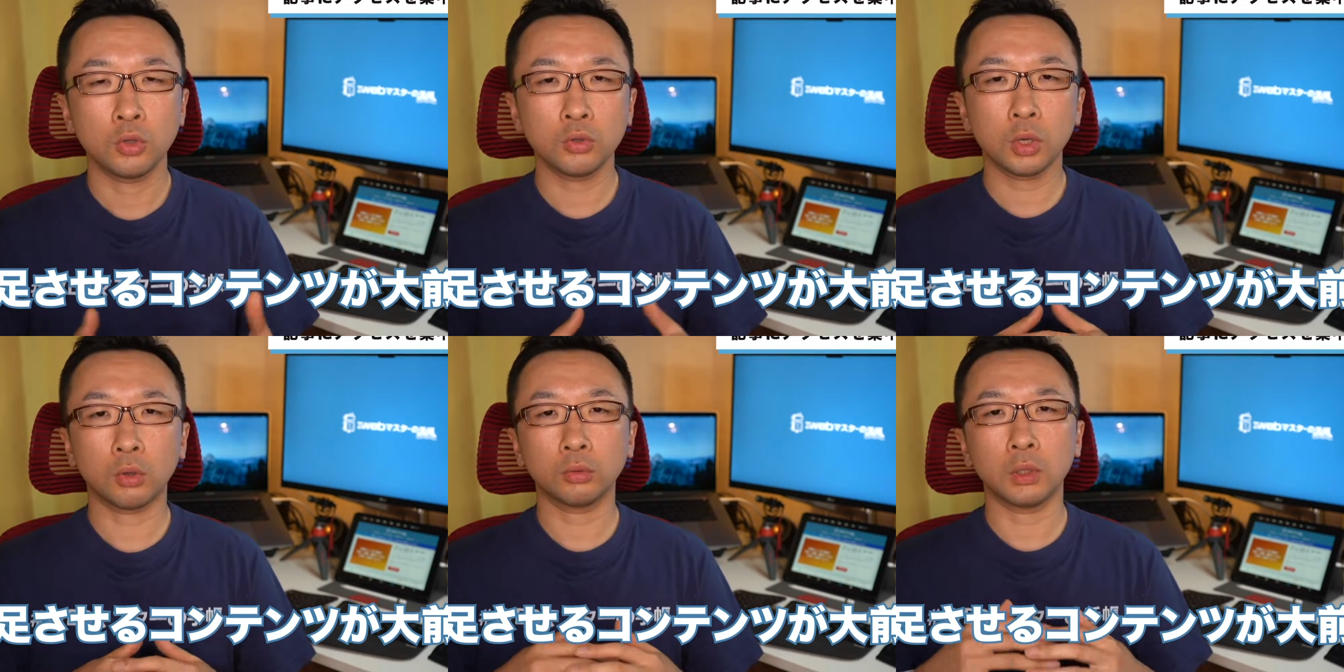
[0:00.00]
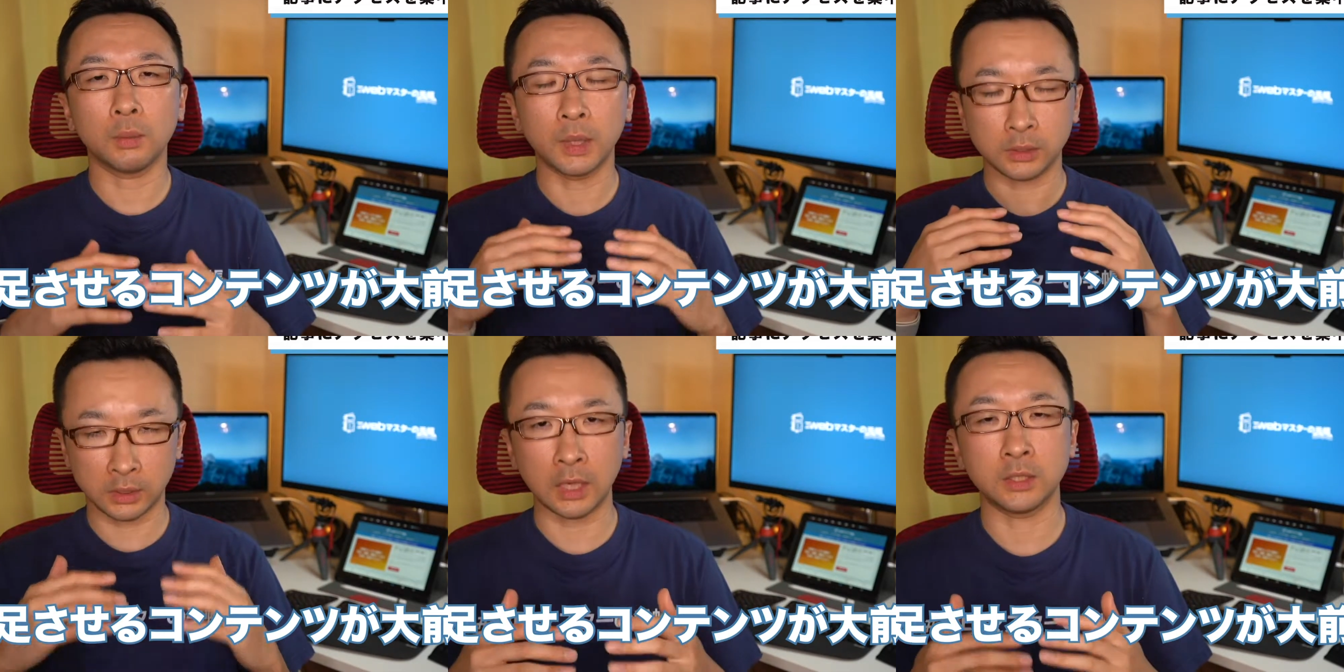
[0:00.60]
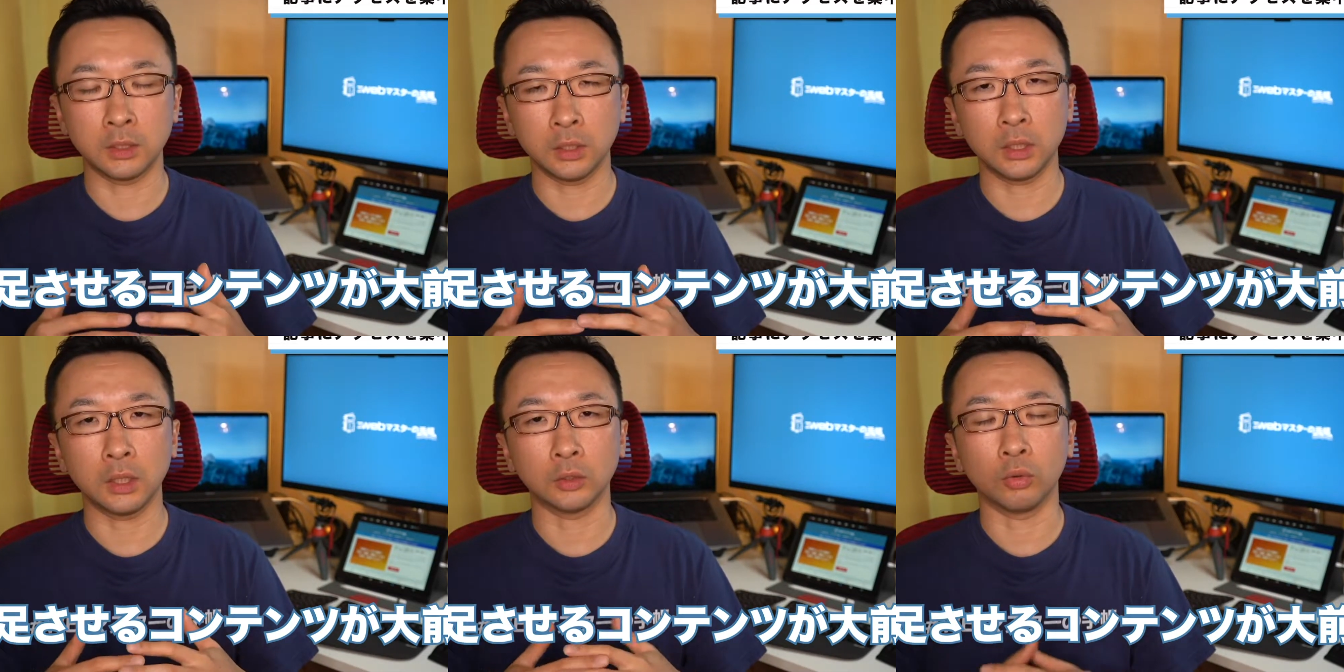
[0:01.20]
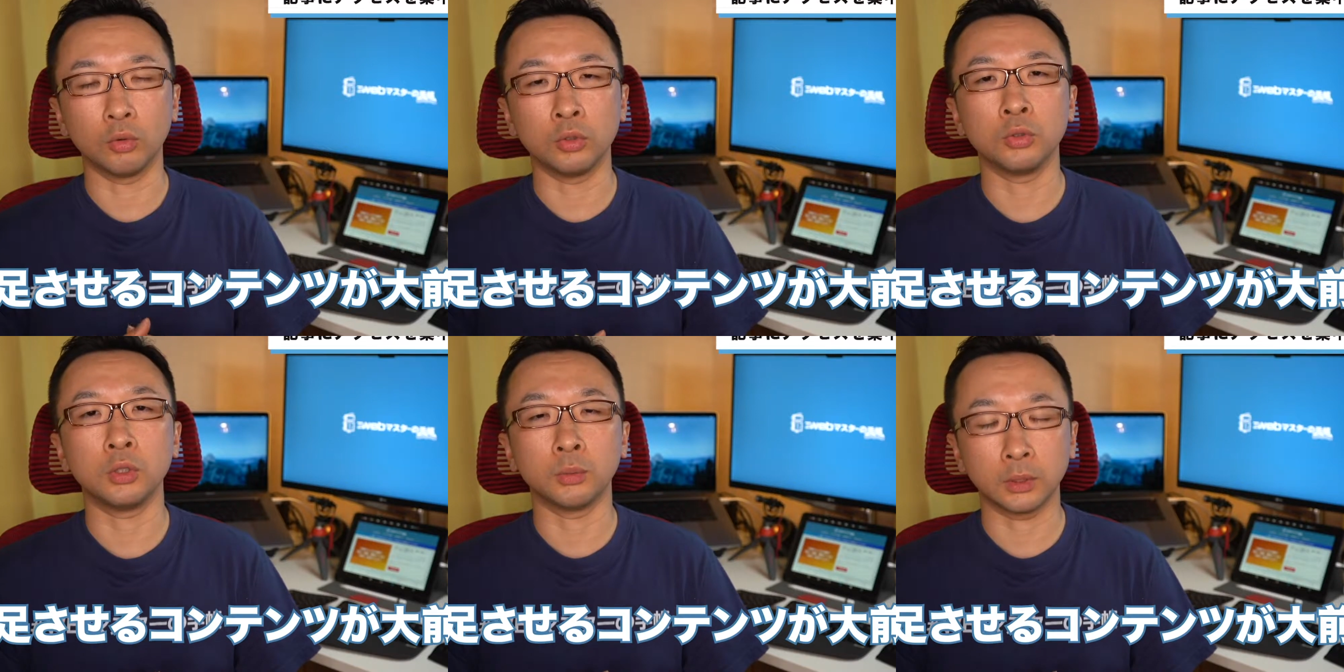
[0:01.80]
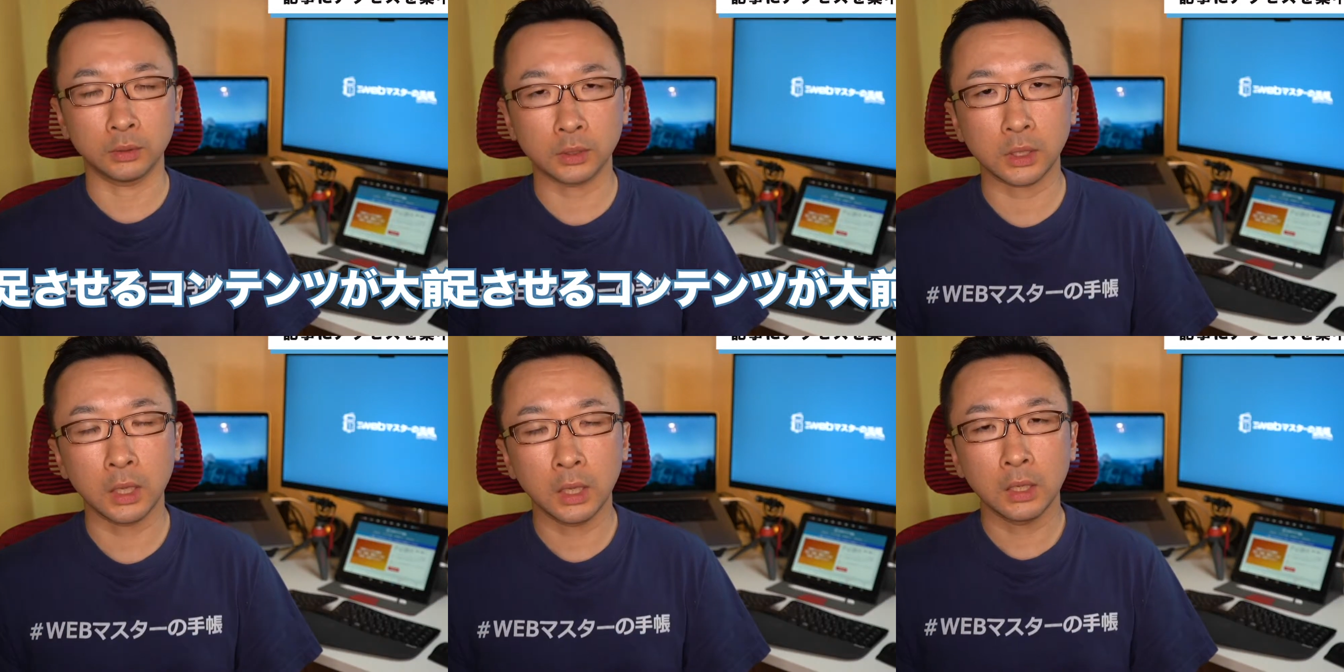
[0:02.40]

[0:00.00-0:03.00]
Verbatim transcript: いうようなことがまず大前提だというふうに思ってください。